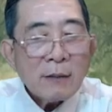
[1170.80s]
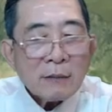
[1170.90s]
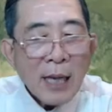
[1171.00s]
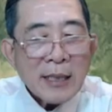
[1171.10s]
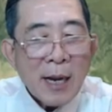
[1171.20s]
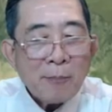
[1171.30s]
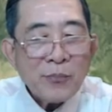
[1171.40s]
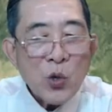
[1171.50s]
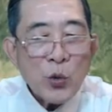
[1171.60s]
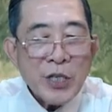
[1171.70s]
Thanh Năm
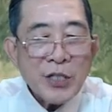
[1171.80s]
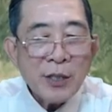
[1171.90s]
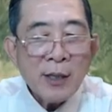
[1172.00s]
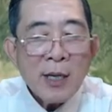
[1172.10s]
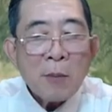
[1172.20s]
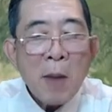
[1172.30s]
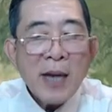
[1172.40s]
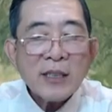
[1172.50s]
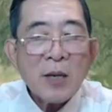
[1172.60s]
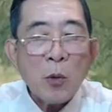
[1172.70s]
Du Dương
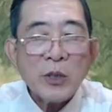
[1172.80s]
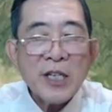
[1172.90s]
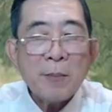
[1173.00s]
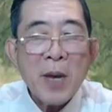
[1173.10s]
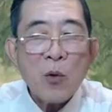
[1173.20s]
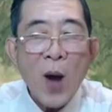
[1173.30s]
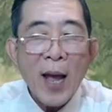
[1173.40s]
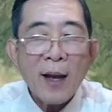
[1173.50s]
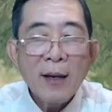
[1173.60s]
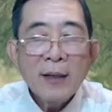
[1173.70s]
mang theo một tia mê hoặc.
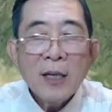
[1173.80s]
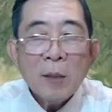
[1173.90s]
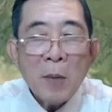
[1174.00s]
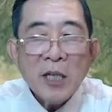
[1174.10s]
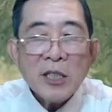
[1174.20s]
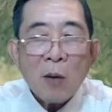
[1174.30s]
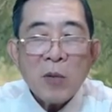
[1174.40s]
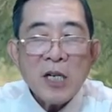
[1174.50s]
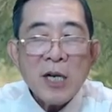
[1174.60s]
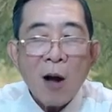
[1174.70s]
Bên trong
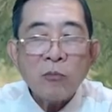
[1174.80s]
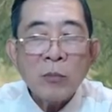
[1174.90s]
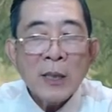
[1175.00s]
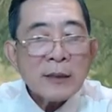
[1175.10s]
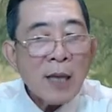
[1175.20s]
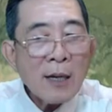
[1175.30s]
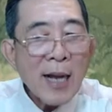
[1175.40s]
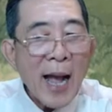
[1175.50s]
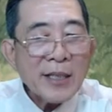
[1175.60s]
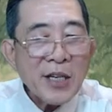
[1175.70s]
hư không, tất
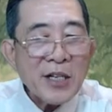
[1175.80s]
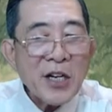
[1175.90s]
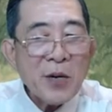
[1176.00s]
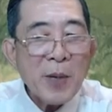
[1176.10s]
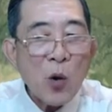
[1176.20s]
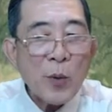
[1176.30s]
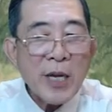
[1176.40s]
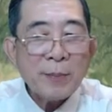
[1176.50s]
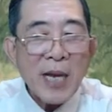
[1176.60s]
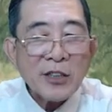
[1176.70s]
cả những người mà Lục
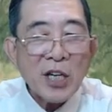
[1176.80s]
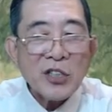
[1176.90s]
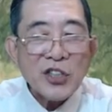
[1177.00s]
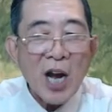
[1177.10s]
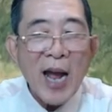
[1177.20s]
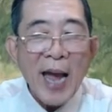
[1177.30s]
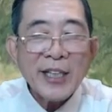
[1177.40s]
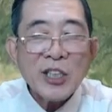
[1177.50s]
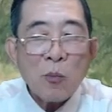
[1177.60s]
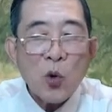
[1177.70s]
Khiêm đã từng sợ hãi
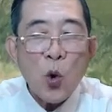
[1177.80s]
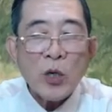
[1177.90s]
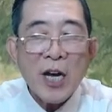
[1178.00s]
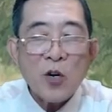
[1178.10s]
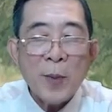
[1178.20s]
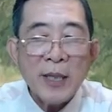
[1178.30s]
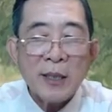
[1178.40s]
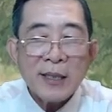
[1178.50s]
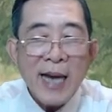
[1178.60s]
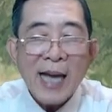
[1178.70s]
trong cuộc đời của mình
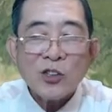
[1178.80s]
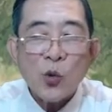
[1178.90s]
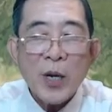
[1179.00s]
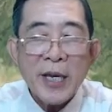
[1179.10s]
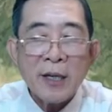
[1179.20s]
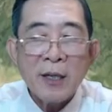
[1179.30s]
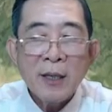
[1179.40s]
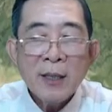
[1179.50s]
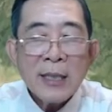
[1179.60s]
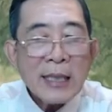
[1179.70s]
đã xuất hiện.
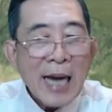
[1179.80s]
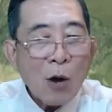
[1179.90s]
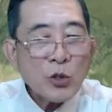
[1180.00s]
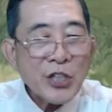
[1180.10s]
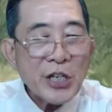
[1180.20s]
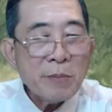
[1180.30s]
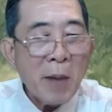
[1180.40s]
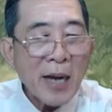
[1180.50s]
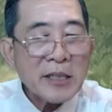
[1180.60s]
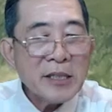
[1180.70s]
Đạo sĩ
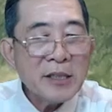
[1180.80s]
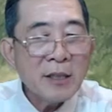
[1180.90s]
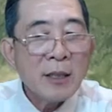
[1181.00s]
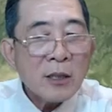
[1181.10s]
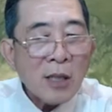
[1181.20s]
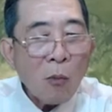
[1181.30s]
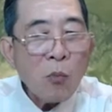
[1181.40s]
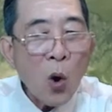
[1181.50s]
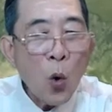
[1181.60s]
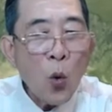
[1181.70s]
Mạc Lương,
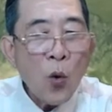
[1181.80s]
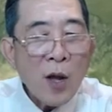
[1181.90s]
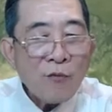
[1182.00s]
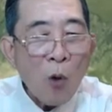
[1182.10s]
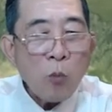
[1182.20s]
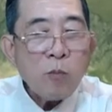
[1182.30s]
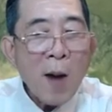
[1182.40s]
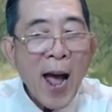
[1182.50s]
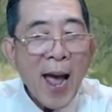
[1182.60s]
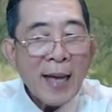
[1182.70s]
Thông U, Phục
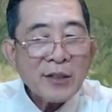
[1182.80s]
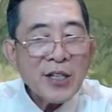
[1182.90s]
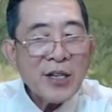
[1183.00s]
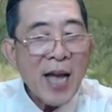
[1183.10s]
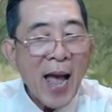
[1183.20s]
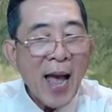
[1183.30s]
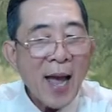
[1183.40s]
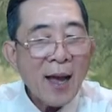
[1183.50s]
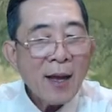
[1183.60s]
Ba, Thiên Hà.